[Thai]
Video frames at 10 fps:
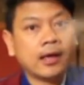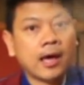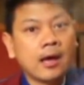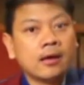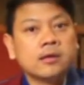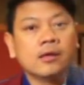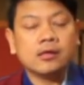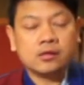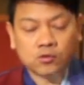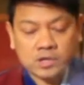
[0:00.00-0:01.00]
นะ
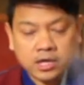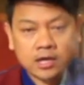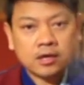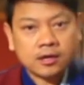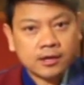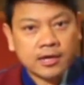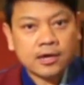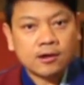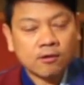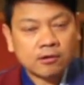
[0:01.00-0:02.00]
อยู่ดีกินดี
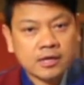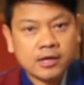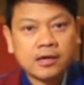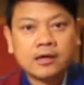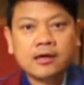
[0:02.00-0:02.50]
นอนดี